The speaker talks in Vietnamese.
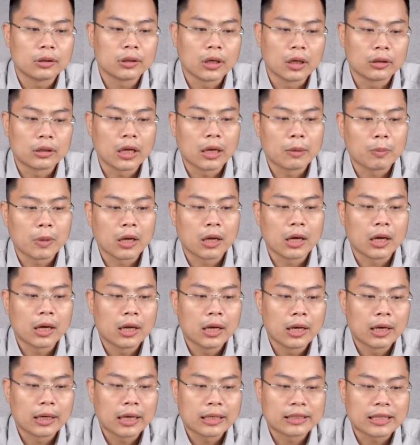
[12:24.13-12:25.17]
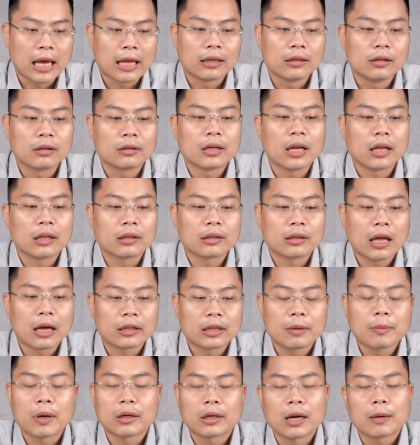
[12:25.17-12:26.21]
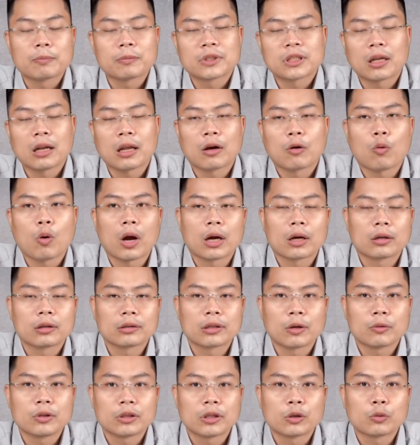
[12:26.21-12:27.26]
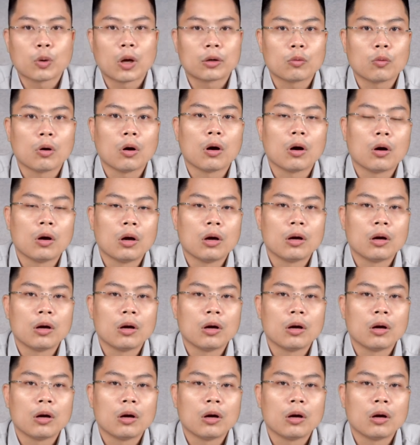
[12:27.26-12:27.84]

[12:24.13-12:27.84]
Nhờ thế mà cái sản lượng điện tăng thêm hàng năm sẽ là khoảng theo như tính toán của